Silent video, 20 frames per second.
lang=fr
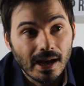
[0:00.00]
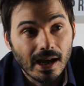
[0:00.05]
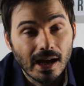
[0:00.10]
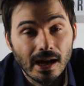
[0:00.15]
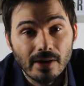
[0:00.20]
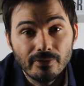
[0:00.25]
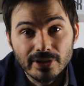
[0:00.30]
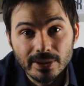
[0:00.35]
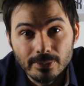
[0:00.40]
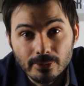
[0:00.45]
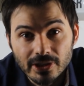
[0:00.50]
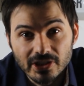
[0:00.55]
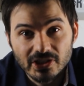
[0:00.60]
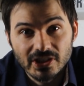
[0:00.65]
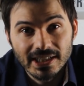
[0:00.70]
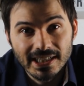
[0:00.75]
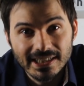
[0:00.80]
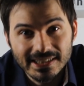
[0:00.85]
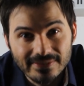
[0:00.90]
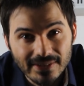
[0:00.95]
à ah, vous abonner à la
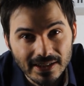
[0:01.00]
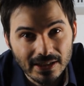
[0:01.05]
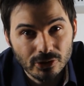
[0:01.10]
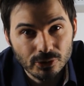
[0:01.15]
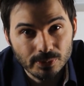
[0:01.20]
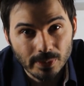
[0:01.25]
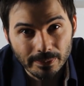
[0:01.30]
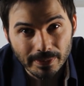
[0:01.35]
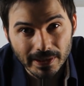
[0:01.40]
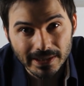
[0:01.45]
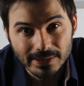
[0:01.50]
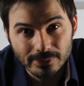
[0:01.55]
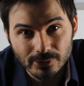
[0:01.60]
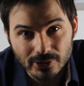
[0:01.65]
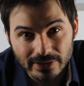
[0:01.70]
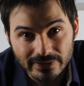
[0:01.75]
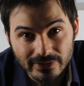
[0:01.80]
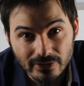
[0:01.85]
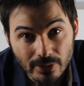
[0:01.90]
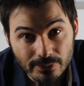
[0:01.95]
chaîne, activer la cloche pour ne pas rater les
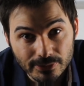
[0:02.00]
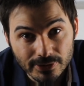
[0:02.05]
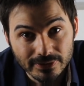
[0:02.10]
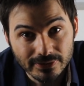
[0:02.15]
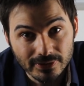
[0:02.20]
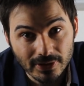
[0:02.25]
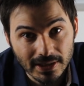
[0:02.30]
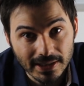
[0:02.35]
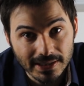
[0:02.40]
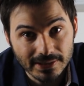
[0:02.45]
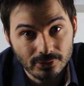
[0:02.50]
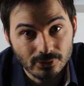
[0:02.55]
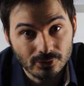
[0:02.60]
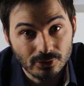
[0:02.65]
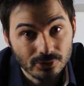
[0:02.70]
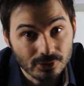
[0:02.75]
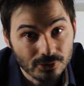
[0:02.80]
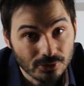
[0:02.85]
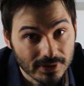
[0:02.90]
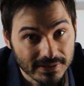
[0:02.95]
prochaines vidéos, à me suivre sur les réseaux
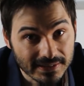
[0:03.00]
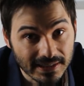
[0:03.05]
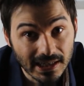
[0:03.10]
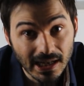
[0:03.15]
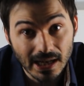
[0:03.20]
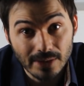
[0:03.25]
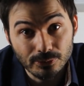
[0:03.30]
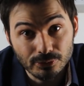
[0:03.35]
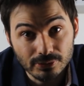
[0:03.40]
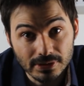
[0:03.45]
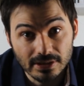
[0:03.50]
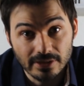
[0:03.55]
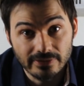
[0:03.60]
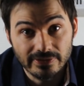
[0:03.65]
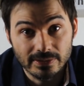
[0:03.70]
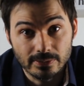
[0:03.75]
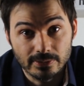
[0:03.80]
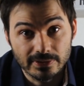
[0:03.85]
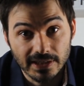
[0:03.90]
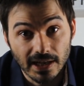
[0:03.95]
sociaux, Instagram, Twitter,
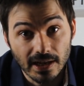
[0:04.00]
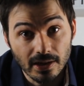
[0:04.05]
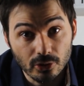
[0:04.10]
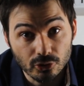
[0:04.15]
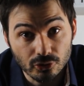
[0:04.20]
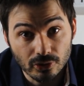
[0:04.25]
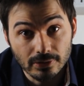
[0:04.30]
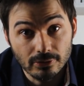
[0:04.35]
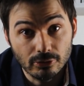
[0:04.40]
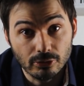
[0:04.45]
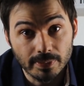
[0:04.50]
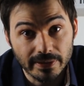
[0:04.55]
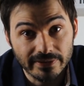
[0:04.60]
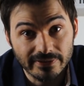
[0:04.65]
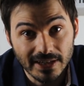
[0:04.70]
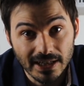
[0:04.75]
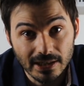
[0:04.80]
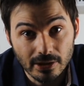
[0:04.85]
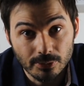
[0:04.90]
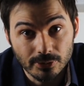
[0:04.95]
Facebook, etc. Rejoindre le groupe
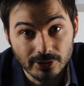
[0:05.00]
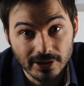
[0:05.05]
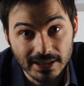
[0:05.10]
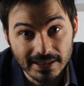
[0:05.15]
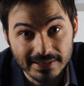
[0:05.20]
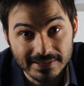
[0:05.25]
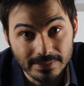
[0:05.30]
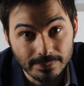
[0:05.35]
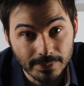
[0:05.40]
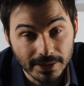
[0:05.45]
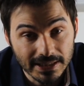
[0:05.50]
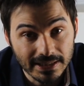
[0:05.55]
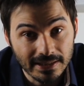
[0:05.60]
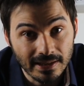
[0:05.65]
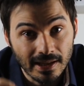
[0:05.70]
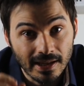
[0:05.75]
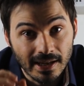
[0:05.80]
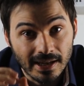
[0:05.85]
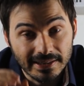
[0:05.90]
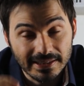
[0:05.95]
privé La Communauté de la Cyprine,
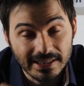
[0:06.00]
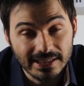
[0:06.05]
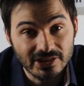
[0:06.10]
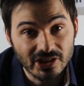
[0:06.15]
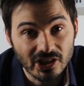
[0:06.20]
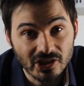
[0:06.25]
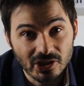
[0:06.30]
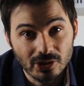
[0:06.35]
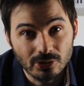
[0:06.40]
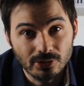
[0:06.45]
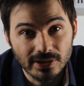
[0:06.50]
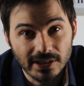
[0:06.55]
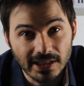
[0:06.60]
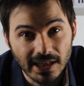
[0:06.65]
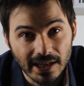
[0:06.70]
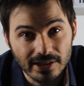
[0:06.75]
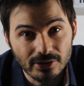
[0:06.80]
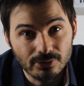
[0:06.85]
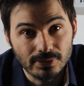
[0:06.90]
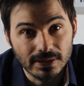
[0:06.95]
téléchargez le guide
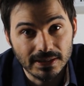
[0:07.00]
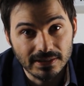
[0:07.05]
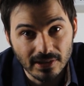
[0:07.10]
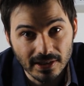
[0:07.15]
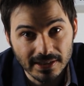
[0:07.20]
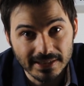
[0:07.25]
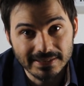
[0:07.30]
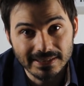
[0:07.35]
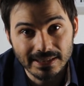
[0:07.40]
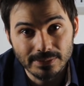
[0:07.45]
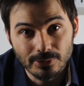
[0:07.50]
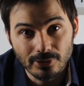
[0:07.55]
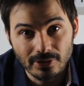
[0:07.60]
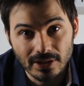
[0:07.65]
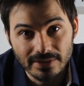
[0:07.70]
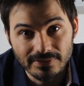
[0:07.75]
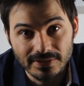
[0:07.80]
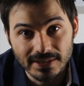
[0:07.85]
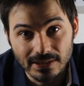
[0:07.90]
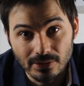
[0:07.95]
gratuit dans la description de
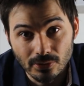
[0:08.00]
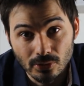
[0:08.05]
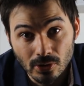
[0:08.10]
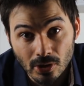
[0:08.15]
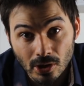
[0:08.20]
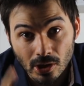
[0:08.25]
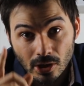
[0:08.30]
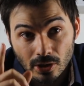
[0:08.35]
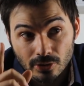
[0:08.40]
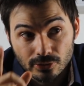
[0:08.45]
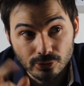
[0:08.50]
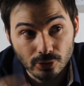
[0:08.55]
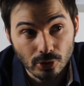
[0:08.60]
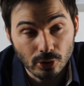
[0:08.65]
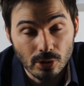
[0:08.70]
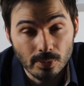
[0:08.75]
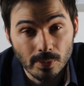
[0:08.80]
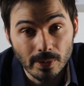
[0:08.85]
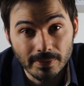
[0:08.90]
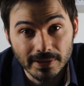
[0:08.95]
la vidéo
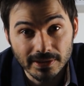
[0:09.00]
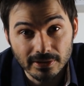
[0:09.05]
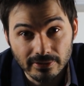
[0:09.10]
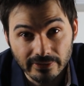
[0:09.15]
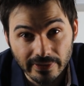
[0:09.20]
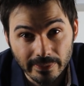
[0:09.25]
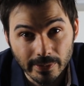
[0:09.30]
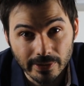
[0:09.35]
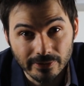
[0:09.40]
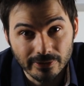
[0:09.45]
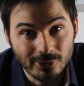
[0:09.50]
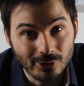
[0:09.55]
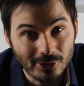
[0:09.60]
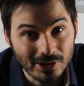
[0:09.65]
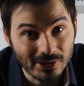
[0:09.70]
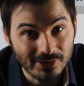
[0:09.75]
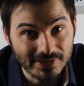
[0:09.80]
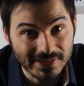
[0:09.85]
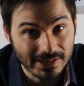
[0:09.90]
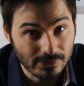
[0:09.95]
sur comment mettre une femme dans votre
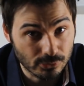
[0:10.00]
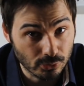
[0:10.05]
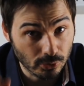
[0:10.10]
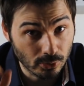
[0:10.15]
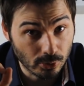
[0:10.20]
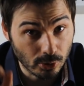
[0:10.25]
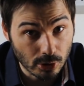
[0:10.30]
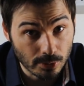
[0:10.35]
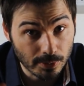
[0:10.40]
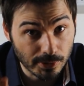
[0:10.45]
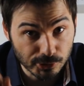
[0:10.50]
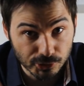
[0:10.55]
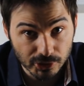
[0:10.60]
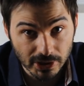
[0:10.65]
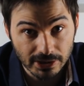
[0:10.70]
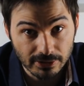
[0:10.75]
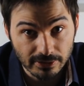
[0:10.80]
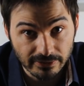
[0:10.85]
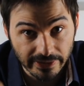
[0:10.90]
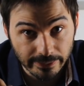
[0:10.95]
lit en 7 jours, donc comment
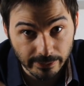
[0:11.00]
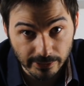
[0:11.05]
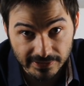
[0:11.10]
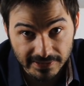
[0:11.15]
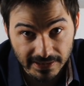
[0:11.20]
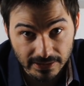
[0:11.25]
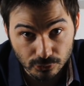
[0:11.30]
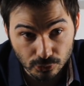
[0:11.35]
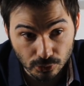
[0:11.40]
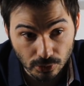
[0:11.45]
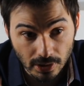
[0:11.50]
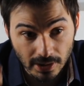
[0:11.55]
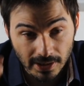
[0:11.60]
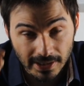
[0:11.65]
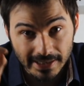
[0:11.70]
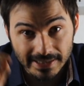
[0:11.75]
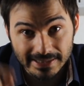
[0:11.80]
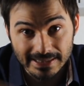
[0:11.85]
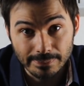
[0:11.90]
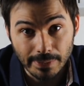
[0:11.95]
coucher avec une femme dans 7 jours.
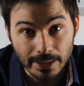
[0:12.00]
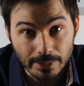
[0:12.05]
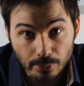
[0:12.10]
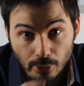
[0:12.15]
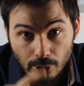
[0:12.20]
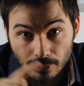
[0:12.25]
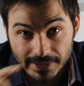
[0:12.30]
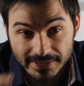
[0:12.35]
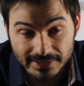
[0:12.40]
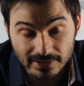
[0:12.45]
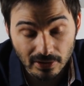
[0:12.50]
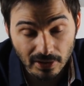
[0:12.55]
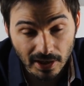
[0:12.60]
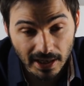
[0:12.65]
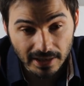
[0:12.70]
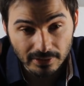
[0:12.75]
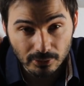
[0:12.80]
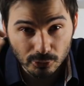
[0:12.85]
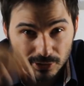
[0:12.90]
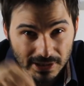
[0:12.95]
C'est pas une promesse en
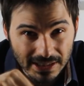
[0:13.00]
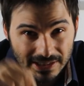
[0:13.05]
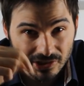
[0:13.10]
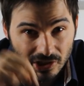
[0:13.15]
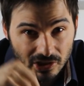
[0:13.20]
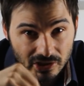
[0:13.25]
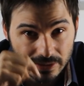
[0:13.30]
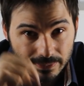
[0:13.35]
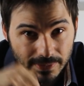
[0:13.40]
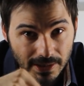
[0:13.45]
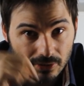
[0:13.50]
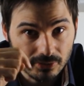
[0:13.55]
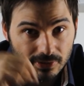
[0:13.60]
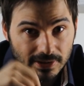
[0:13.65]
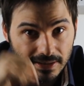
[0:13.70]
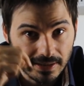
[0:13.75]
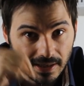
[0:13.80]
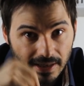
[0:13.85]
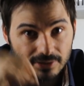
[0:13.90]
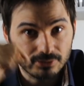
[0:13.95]
l'air, donc téléchargez bien le
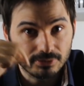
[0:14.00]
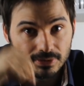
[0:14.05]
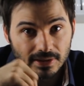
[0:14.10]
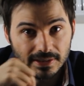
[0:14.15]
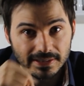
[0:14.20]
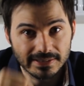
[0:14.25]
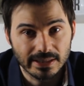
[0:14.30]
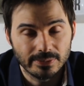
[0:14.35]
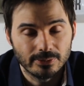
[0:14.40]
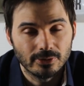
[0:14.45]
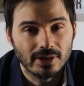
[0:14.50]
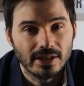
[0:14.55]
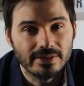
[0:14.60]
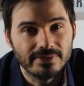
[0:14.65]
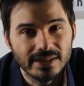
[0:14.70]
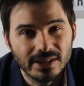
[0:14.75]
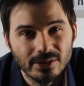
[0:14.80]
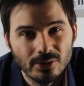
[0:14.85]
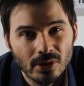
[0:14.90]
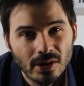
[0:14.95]
guide gratuit dans la description de la
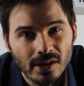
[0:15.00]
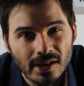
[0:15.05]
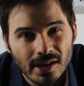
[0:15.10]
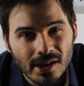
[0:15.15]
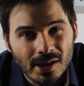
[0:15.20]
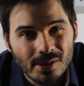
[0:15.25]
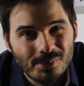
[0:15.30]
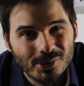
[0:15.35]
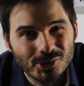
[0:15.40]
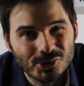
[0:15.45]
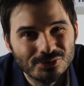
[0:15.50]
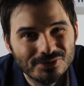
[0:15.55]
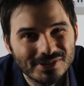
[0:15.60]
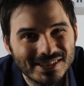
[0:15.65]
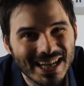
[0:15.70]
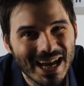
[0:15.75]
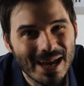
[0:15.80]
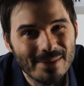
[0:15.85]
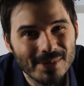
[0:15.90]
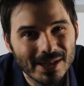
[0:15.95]
vidéo. Moi je vous
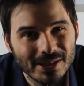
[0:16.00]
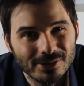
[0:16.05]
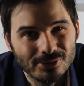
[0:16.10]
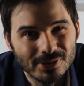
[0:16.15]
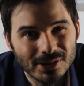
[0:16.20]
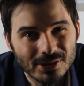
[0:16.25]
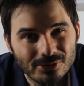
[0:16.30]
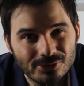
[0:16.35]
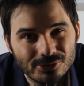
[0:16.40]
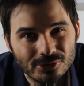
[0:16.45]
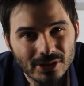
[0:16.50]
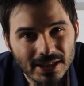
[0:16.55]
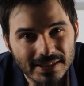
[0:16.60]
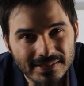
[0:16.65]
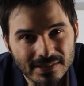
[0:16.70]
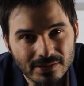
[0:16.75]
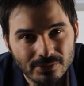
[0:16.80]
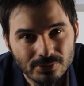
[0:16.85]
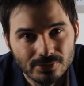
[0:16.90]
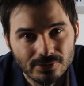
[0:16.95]
dis à bientôt et que le Dieu de la
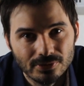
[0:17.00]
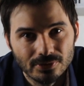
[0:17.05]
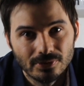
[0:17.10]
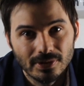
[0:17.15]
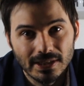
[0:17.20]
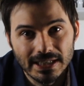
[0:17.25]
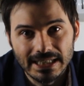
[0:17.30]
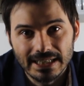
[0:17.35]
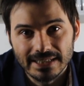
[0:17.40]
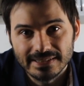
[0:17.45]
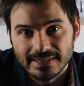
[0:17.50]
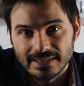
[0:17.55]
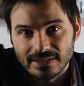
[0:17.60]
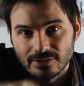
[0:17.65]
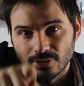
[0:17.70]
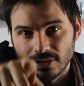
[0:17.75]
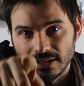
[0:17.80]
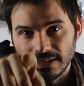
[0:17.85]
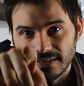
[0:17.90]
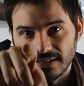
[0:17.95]
séduction et de la
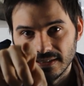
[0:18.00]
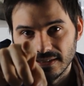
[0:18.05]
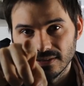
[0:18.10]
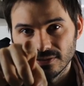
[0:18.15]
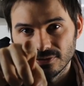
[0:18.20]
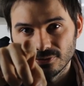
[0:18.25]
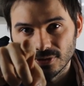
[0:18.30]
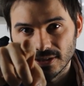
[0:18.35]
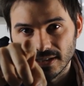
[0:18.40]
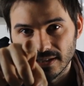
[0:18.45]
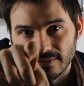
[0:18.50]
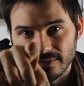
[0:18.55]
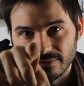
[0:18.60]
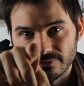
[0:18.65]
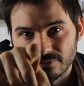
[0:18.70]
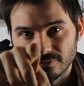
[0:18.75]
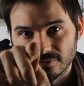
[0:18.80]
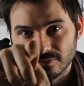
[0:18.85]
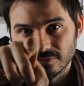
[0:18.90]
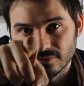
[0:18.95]
sexualité soit avec
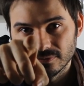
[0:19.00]
vous.